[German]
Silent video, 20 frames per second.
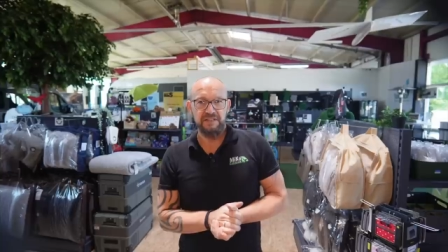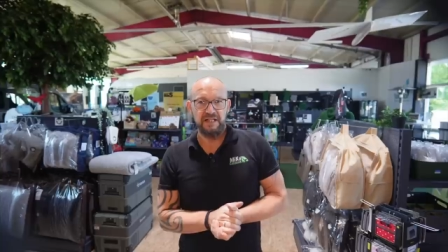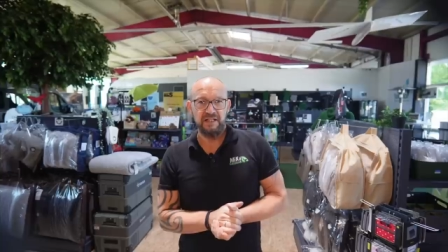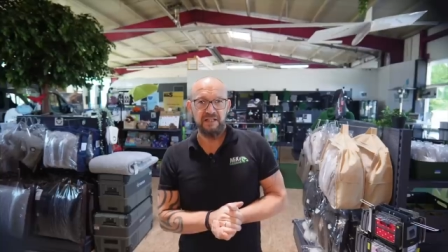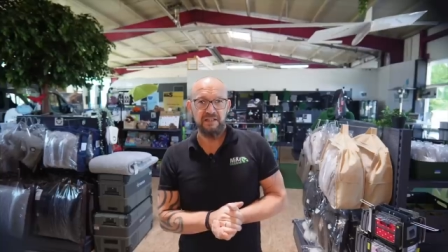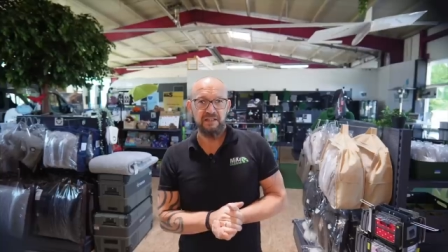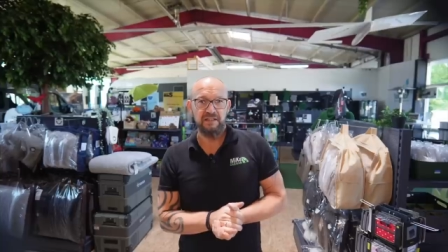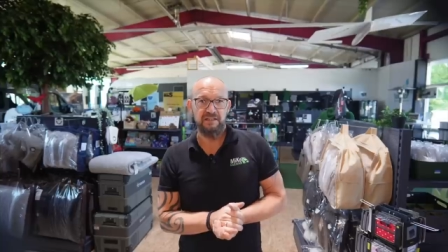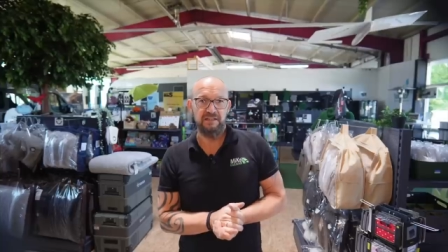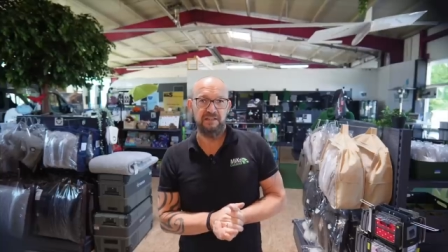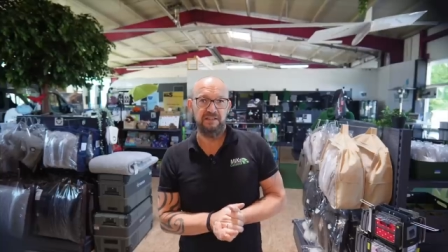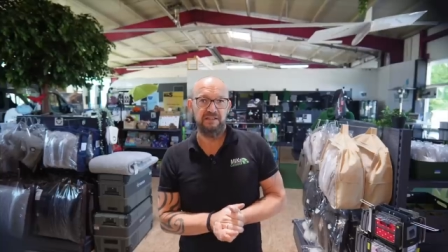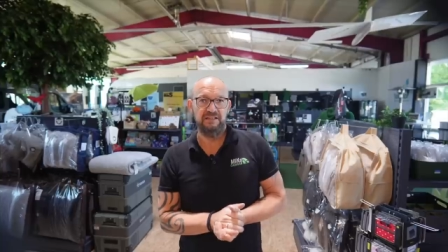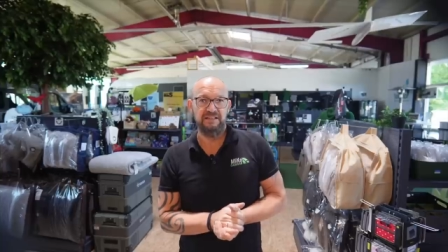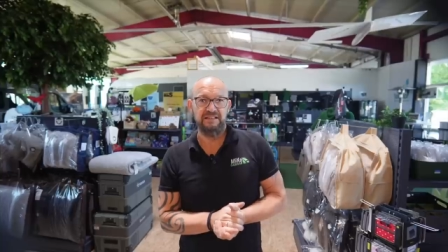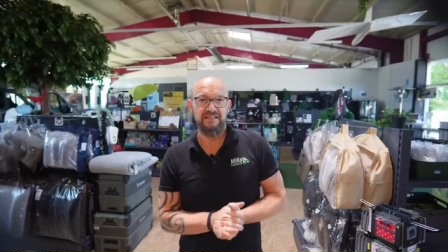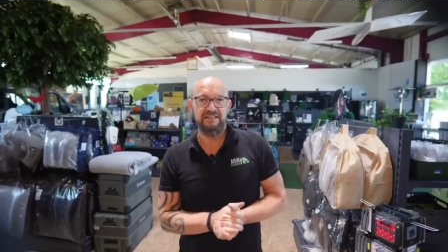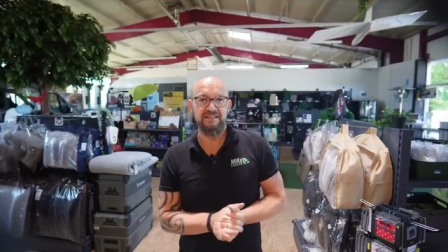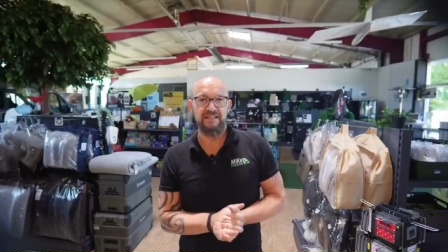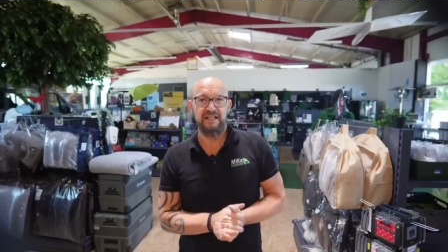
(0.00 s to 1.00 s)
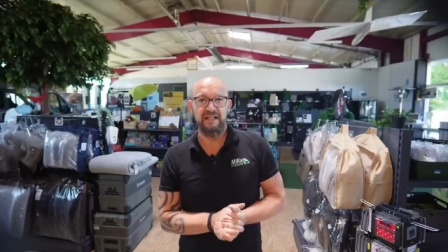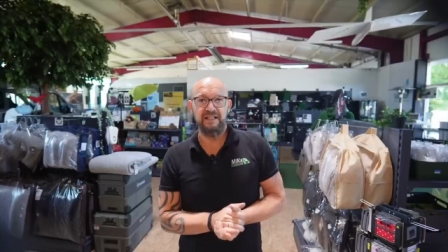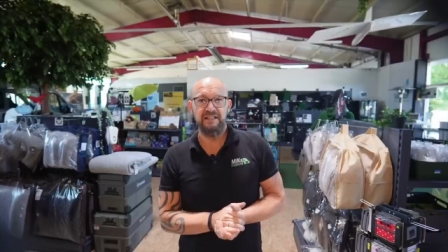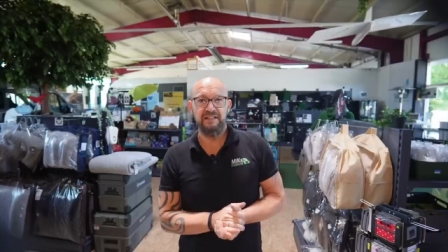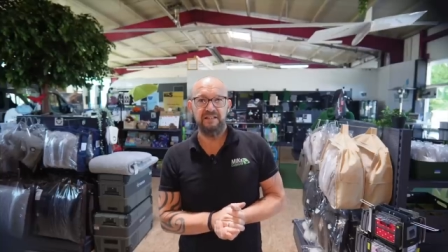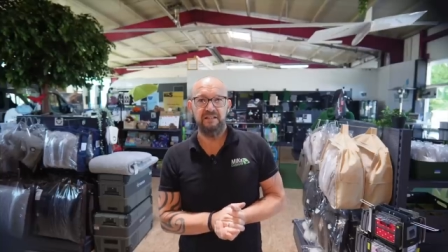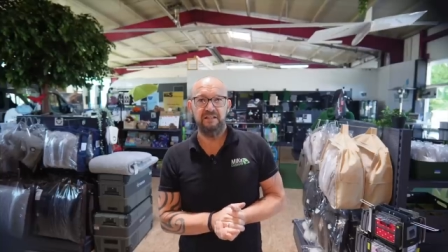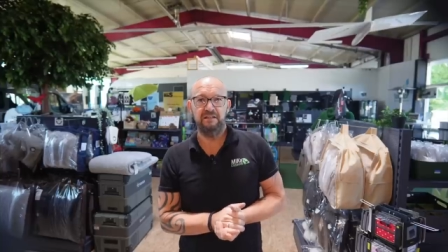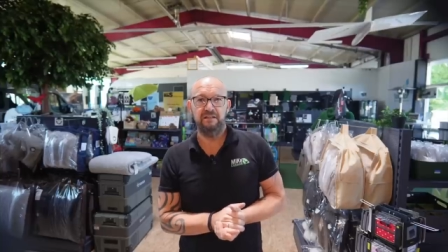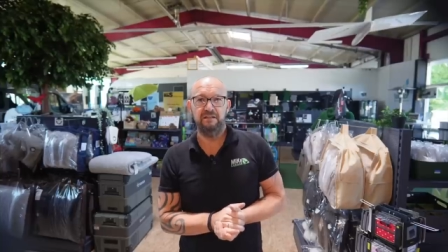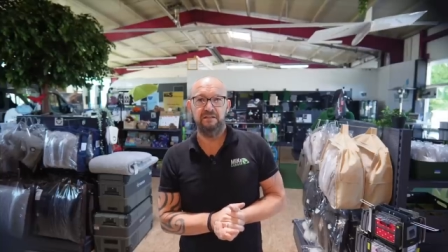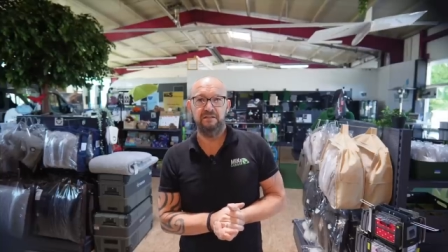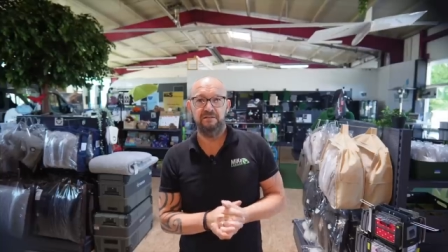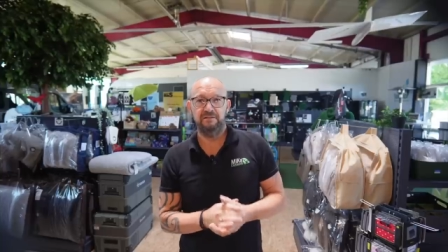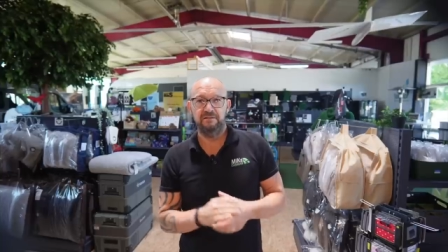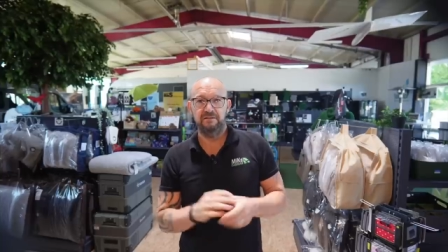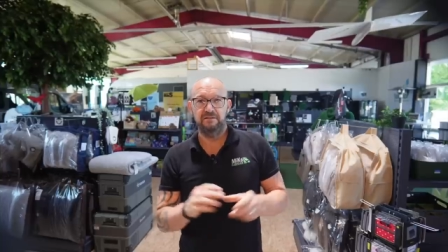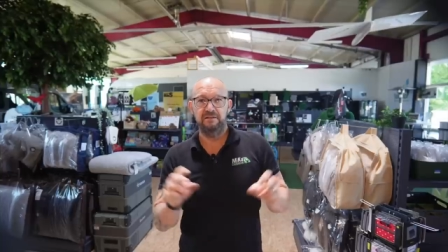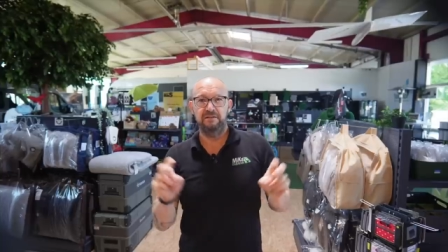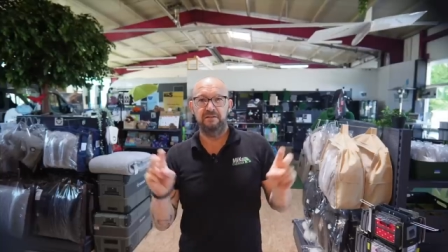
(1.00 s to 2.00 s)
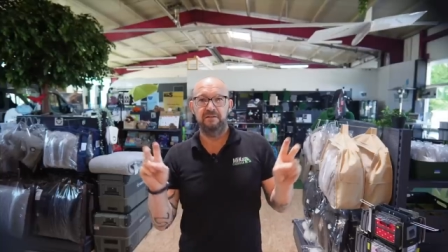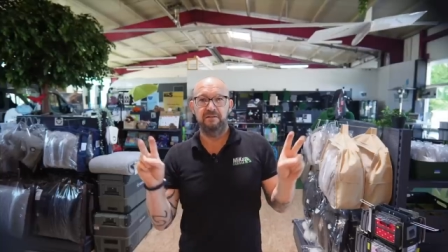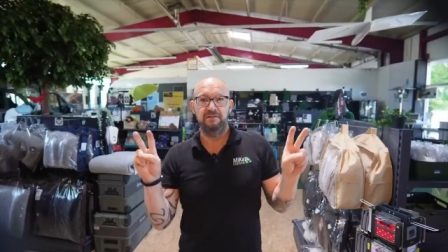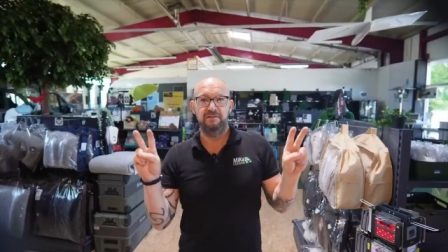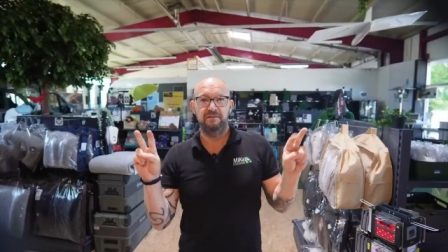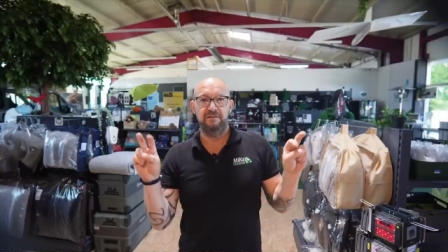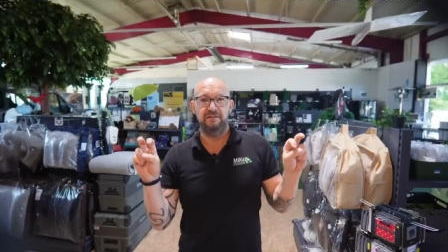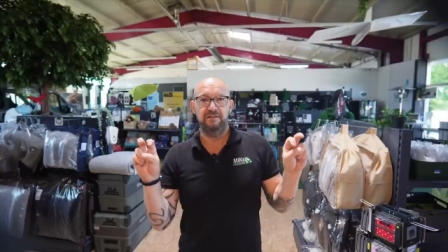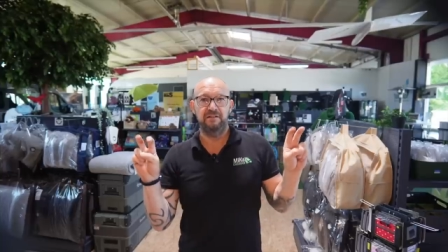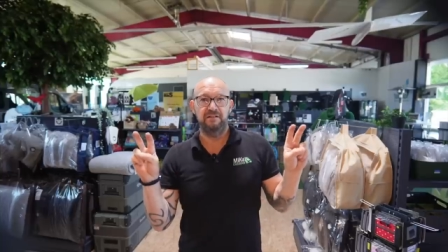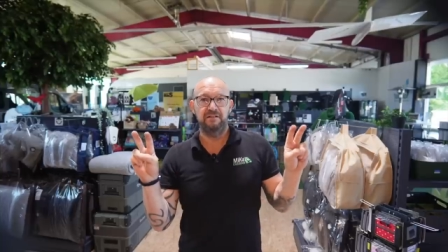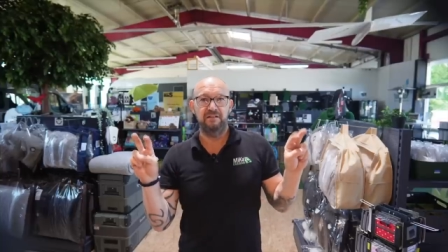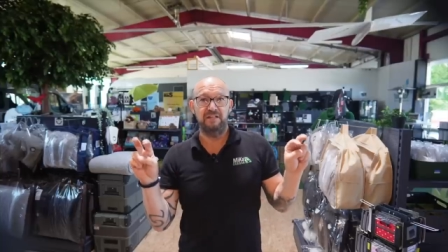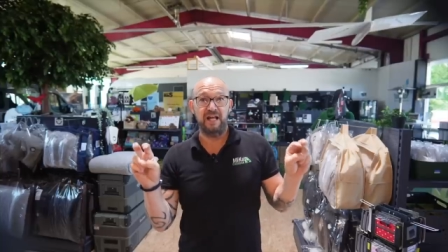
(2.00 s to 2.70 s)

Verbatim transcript: Dach sein in